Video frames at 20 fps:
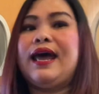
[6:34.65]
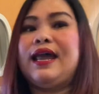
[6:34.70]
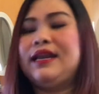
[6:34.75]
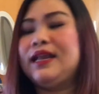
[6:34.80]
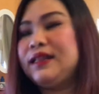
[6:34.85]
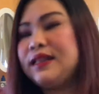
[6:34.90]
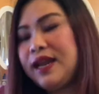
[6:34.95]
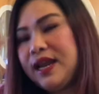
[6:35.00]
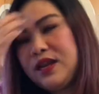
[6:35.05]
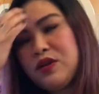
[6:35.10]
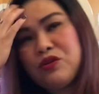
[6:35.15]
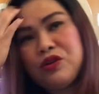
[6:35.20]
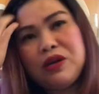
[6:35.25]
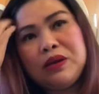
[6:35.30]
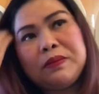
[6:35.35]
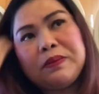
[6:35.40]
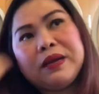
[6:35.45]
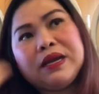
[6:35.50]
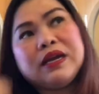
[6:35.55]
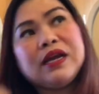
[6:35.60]
Na-try ko rin
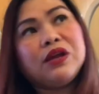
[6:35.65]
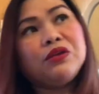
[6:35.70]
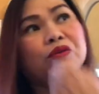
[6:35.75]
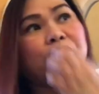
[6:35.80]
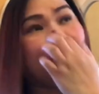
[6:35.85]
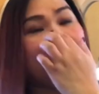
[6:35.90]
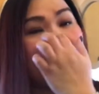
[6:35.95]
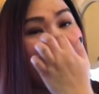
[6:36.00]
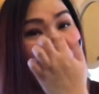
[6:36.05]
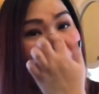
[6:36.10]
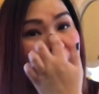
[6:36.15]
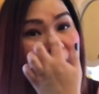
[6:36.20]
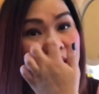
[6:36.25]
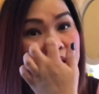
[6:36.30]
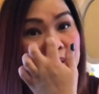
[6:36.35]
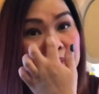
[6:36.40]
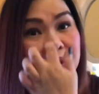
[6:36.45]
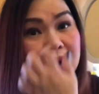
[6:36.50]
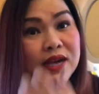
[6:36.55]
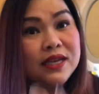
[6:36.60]
mag, ano, mag-collect
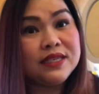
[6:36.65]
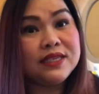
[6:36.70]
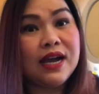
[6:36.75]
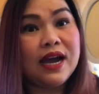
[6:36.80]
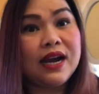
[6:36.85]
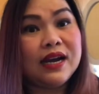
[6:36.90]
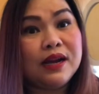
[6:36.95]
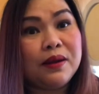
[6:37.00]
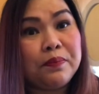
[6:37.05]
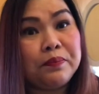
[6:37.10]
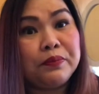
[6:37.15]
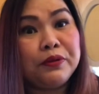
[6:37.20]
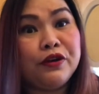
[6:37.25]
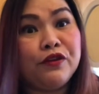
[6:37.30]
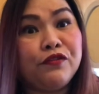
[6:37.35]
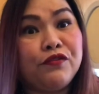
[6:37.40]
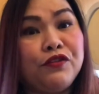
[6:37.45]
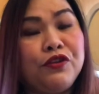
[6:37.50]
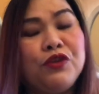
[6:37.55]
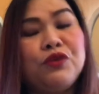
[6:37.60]
ng mga Sara
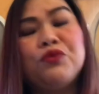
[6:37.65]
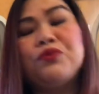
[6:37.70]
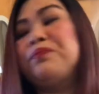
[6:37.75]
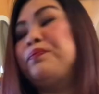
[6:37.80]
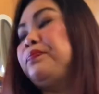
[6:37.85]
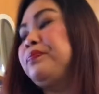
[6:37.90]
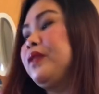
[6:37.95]
perfume.